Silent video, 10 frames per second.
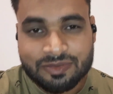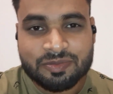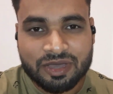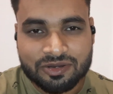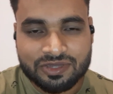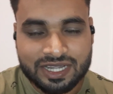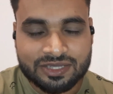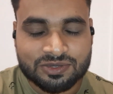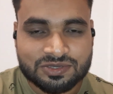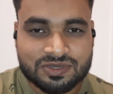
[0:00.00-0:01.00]
ये भी पार हो
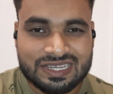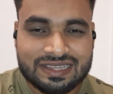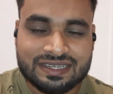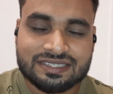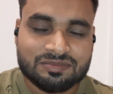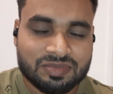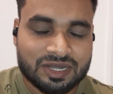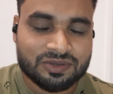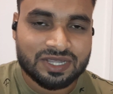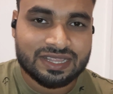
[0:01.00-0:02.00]
जाएगा दोस्तों धीरे धीरे सब
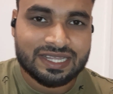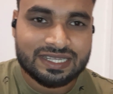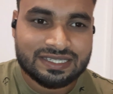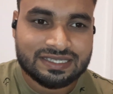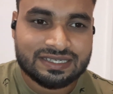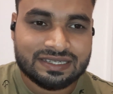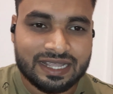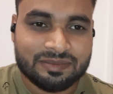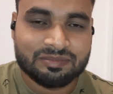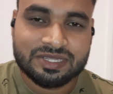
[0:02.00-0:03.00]
पार हो जाता है
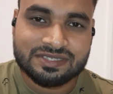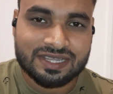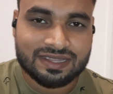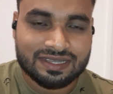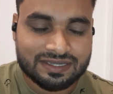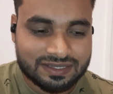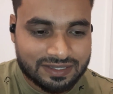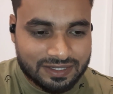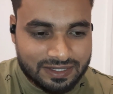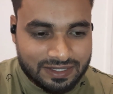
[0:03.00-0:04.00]
टाइम बीत जाता है
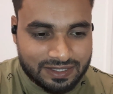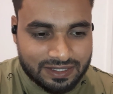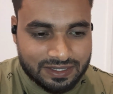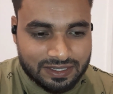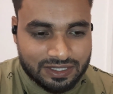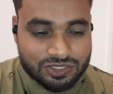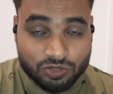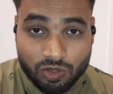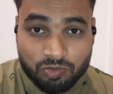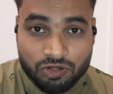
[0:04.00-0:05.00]

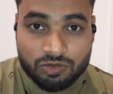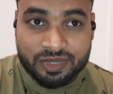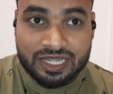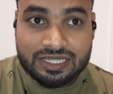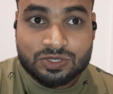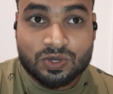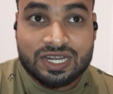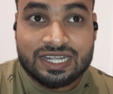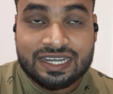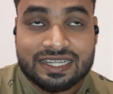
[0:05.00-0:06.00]
सौ पोलो में
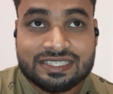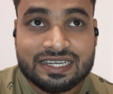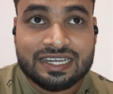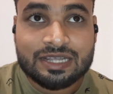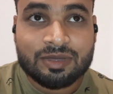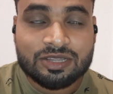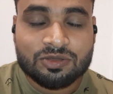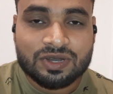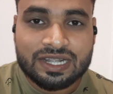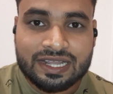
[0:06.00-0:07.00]
सोलह घंटे की जर्नी के बाद
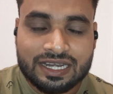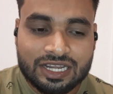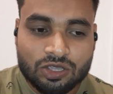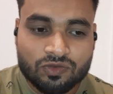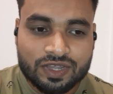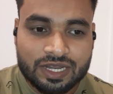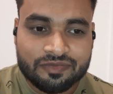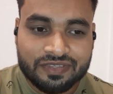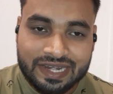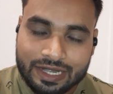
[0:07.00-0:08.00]
दो घंटे का ले ओवर
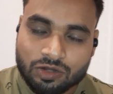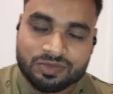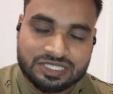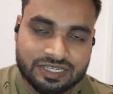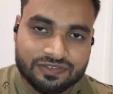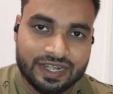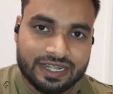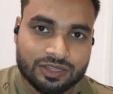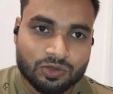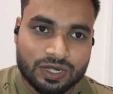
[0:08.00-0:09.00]
है फिर एक डोमेस्टिक
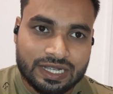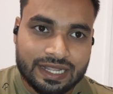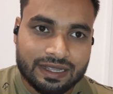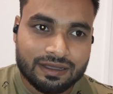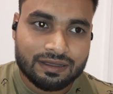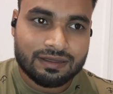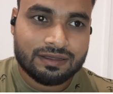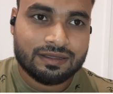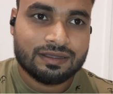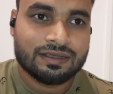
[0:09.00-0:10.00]
फ्लाइट है दो घंटे का
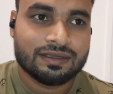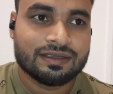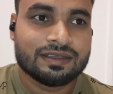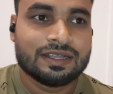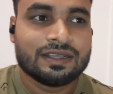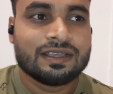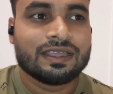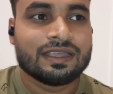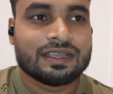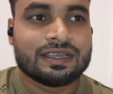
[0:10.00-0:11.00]
हाँ,
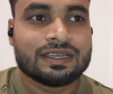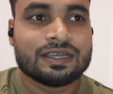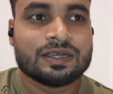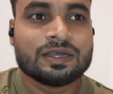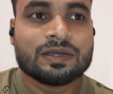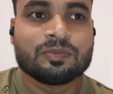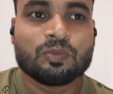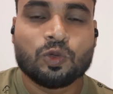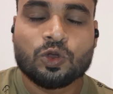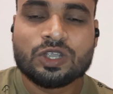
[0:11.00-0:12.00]
एक
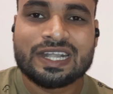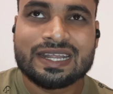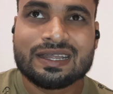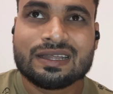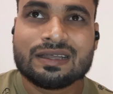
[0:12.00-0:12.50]
पोर्ट